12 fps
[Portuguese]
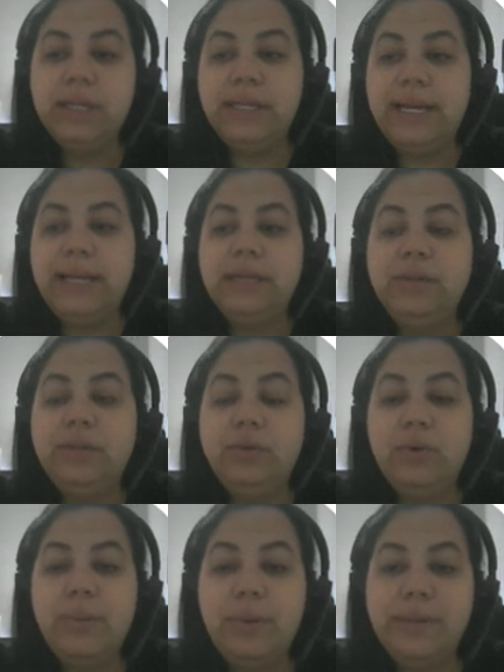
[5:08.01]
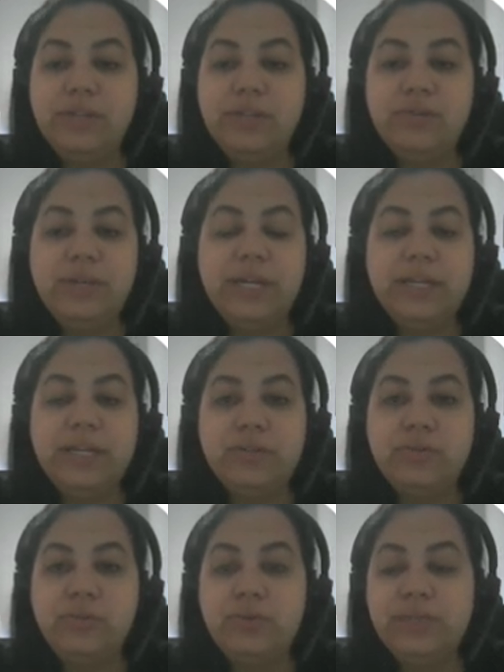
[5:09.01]
tá? Normalmente o ingresso
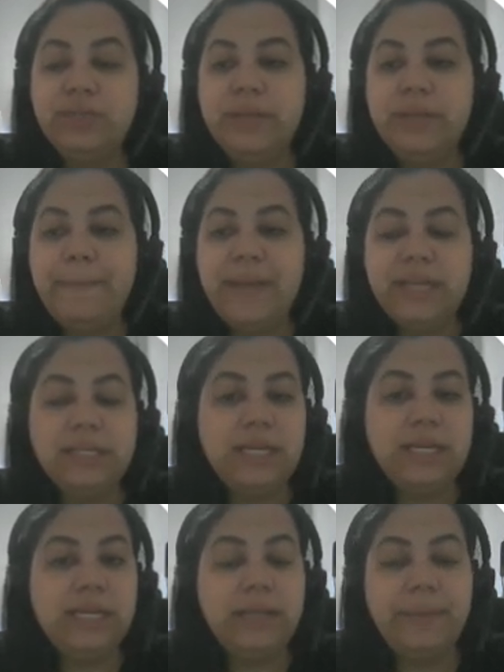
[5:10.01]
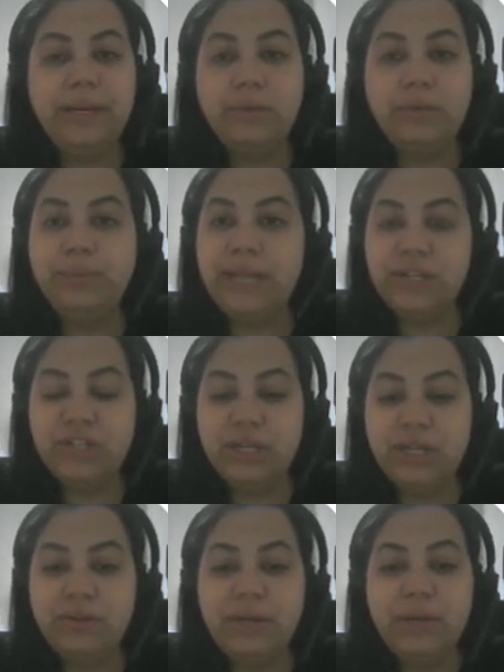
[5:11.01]
do City Pass, ele também não dá
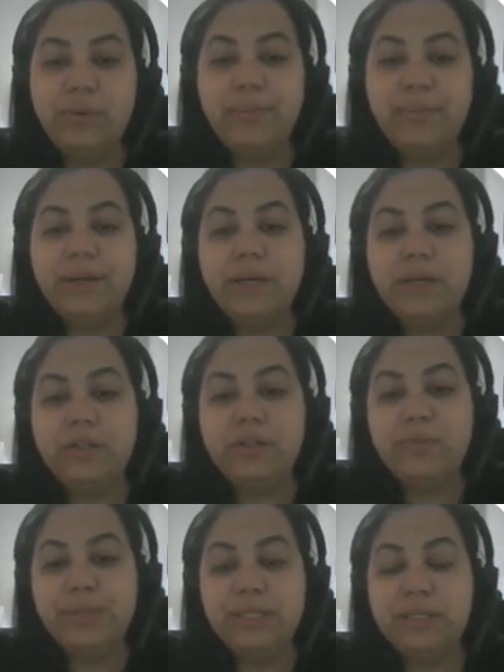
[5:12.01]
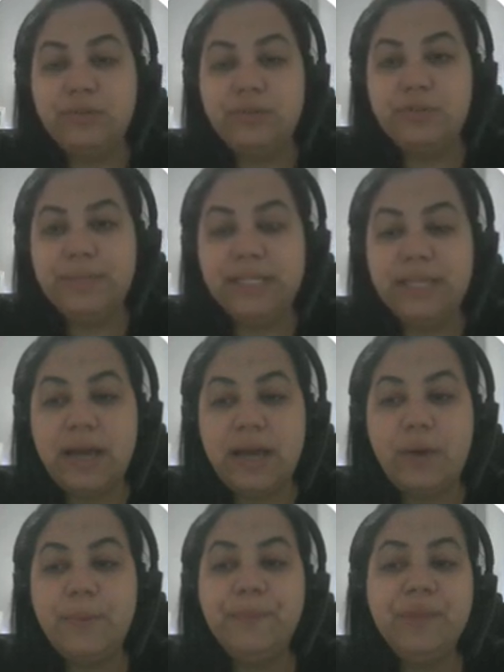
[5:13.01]
direito a nenhuma exposição
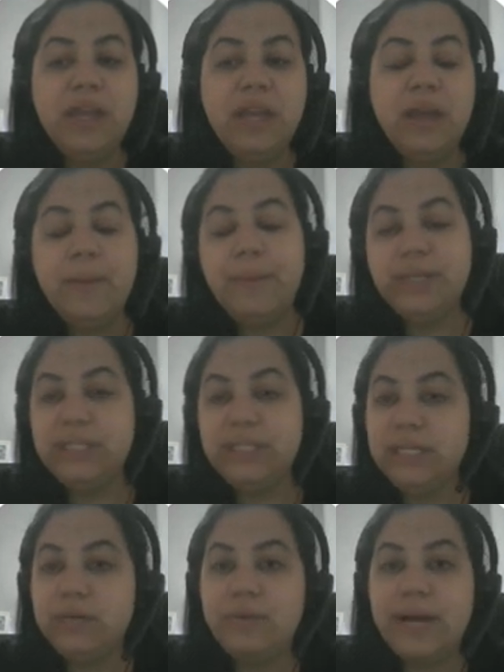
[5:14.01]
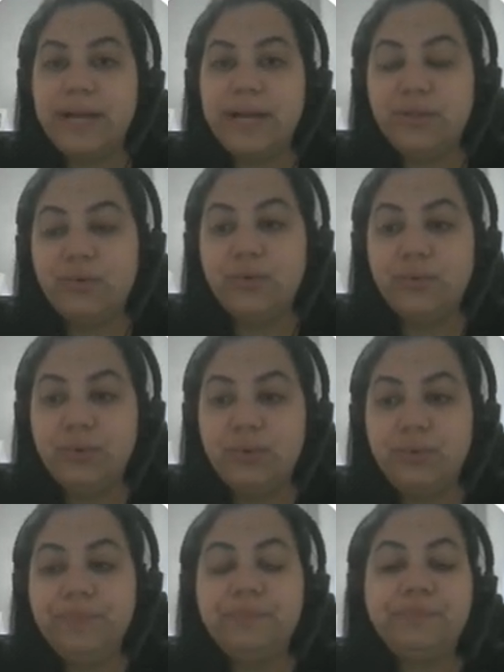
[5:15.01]
especial. Pode ser que um caso ou
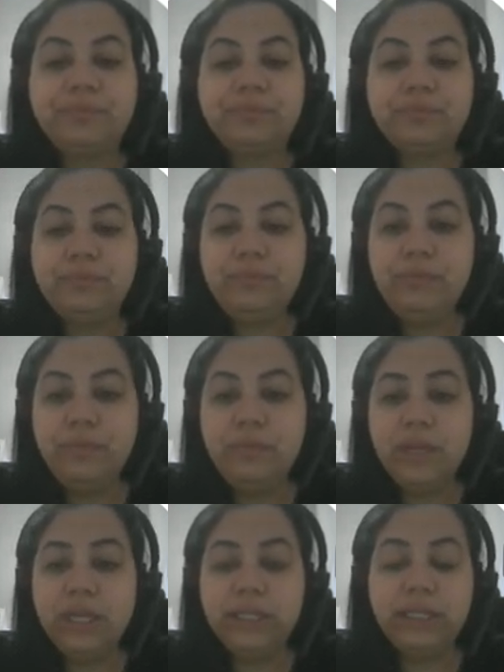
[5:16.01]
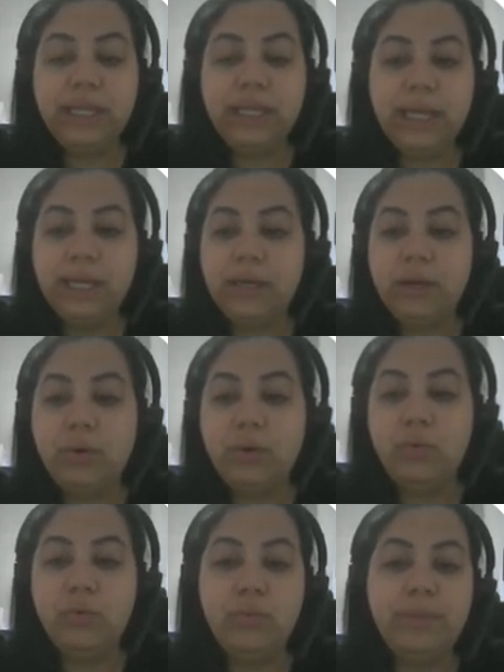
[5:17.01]
outro dê
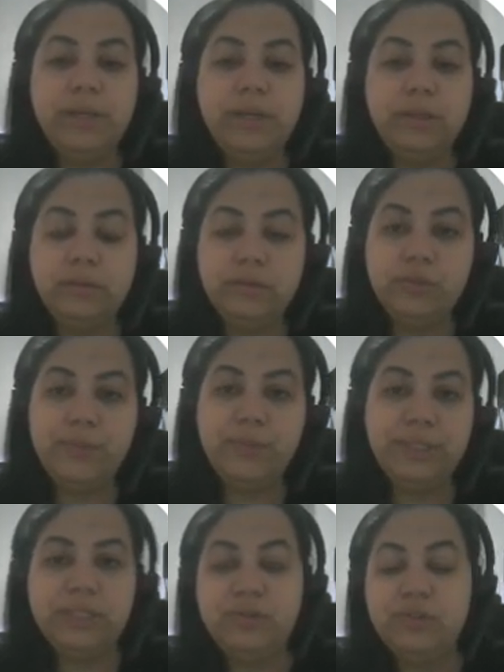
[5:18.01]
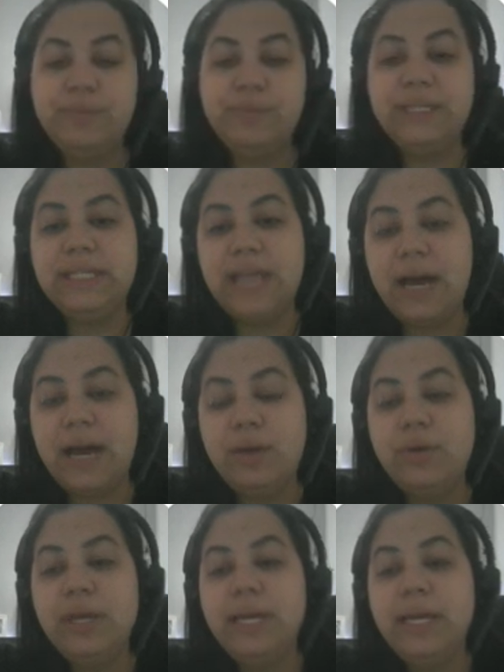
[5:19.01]
uma exposição especial,
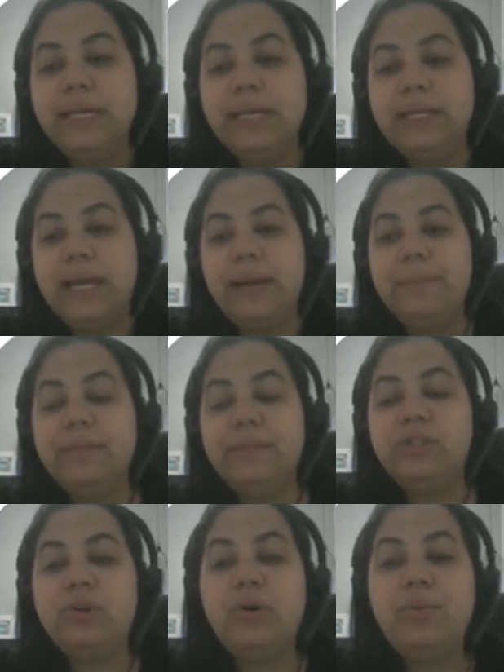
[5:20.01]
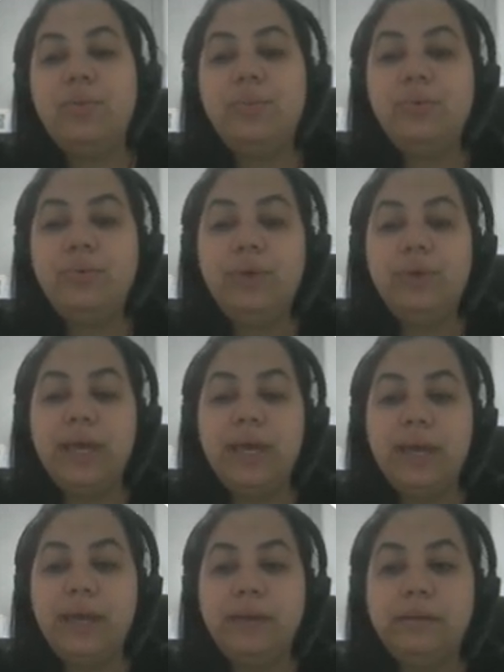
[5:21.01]
tá? Mas como
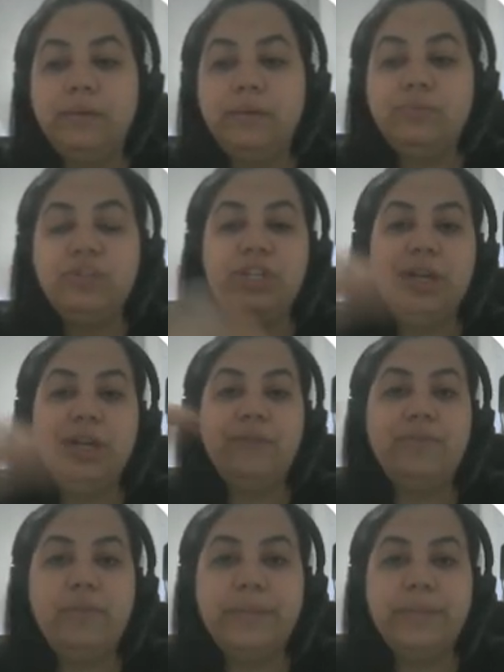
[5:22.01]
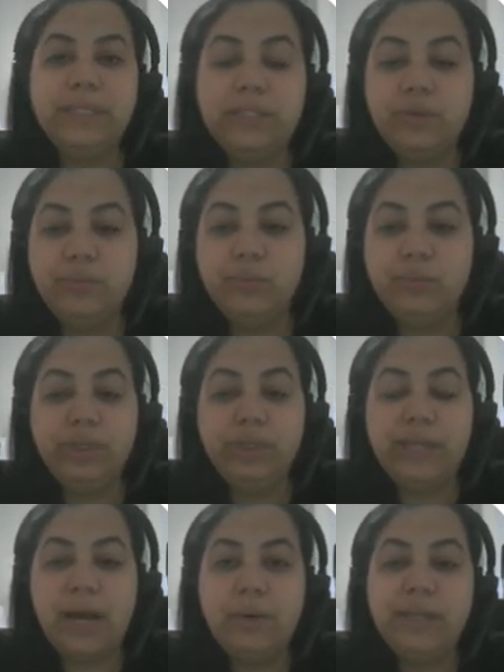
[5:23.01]
é, não tinha informação
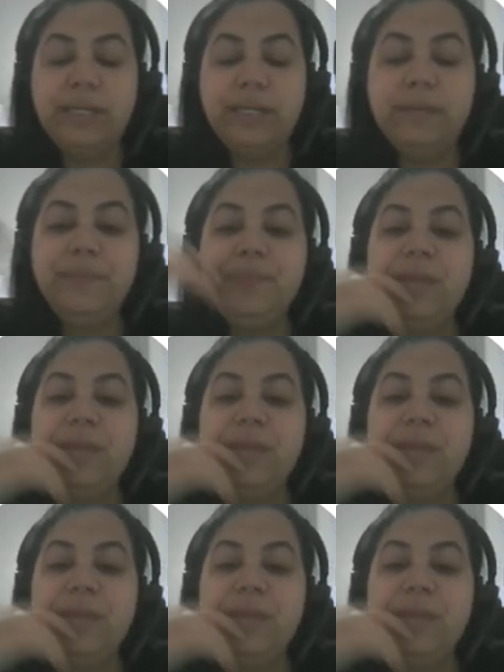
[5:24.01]
total ali,